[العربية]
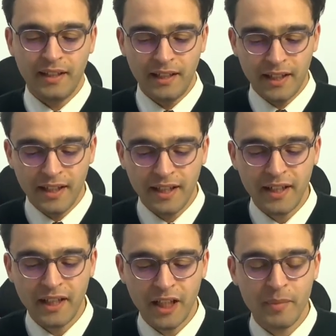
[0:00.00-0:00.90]
إلى
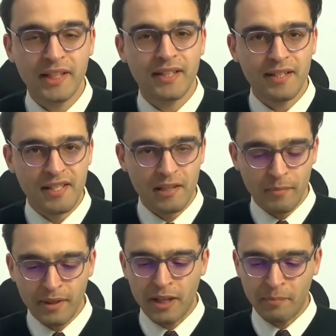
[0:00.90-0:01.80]
أذان غيمات راتسي
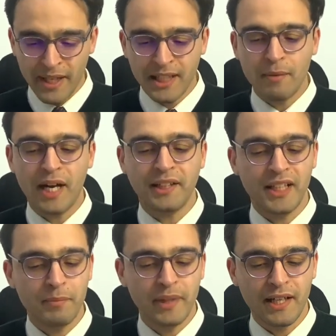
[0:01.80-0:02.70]
رماد
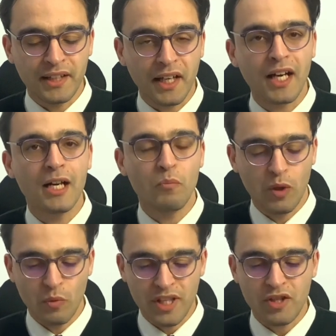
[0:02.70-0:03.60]
المعنيين بالانتخاب
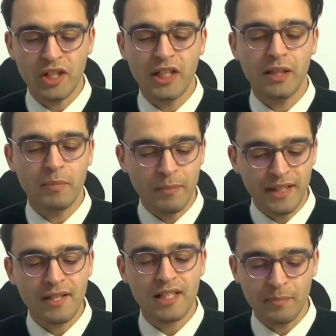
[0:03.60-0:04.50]
والمسجلين
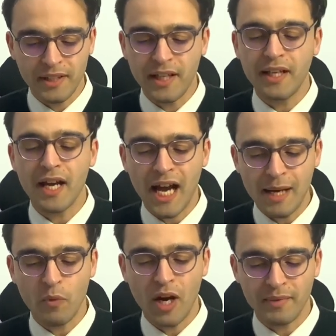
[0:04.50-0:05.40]
بالمدارس الابتدائية
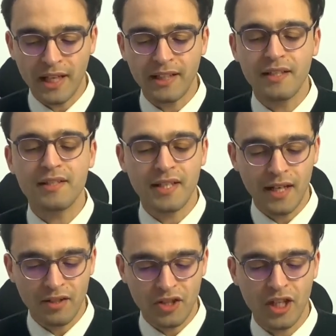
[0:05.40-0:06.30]
حي محمد علي
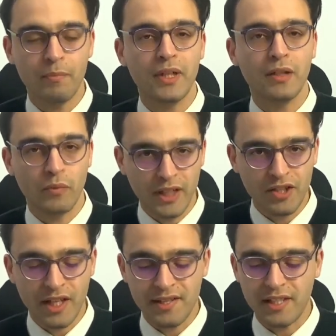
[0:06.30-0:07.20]
ساحة الشابي
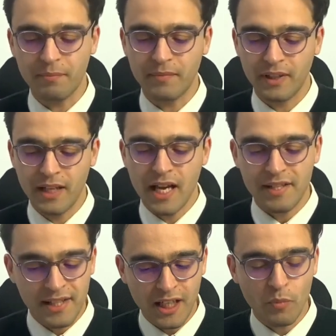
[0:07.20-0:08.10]
ونهج نسيم
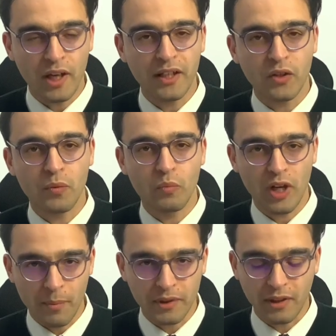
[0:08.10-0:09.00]
السلام عليكم
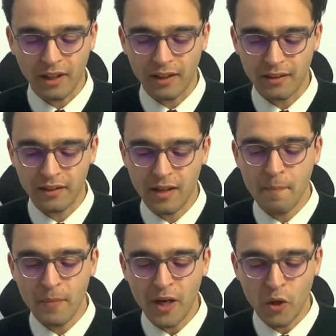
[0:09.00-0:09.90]
ورحمة الله
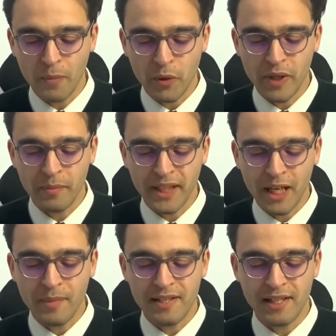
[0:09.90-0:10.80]
معكم مروان بن
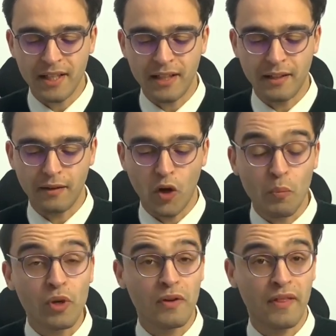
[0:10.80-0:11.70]
كمال زيان
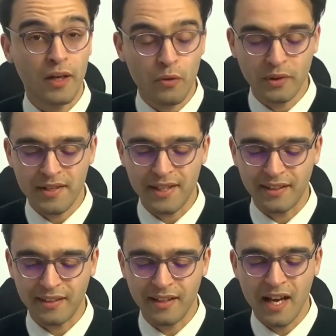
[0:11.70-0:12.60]
العمر 30
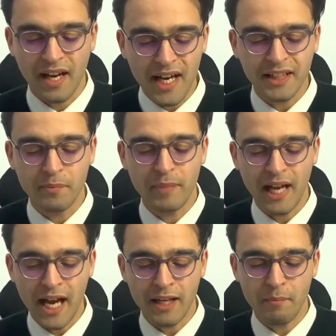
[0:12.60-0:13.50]
سنة قاتم
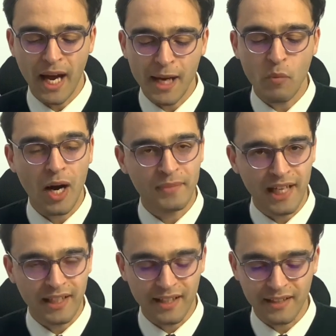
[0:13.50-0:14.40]
بالحي بحي محمد
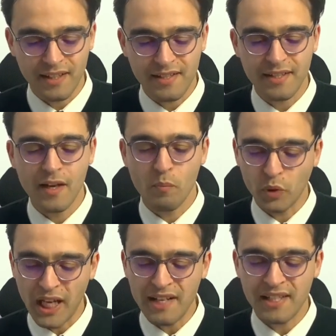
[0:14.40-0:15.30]
علي رادس
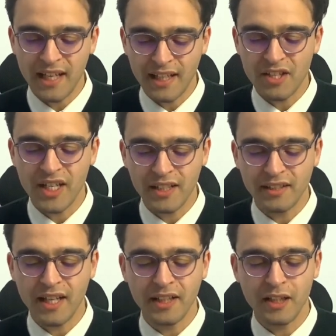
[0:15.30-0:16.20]
متحصل على شهادة
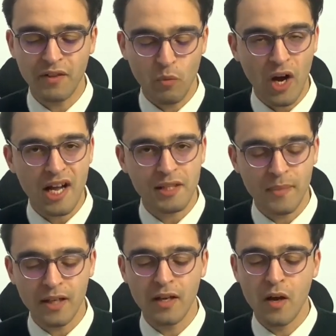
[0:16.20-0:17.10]
تقني في
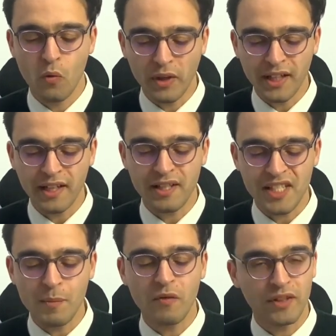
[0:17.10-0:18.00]
المحاسبة وتقني
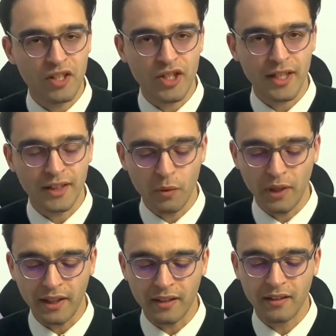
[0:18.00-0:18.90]
سامي في التجارة
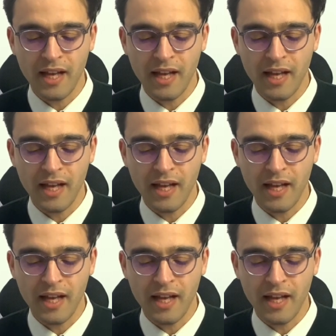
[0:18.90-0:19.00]
الدولية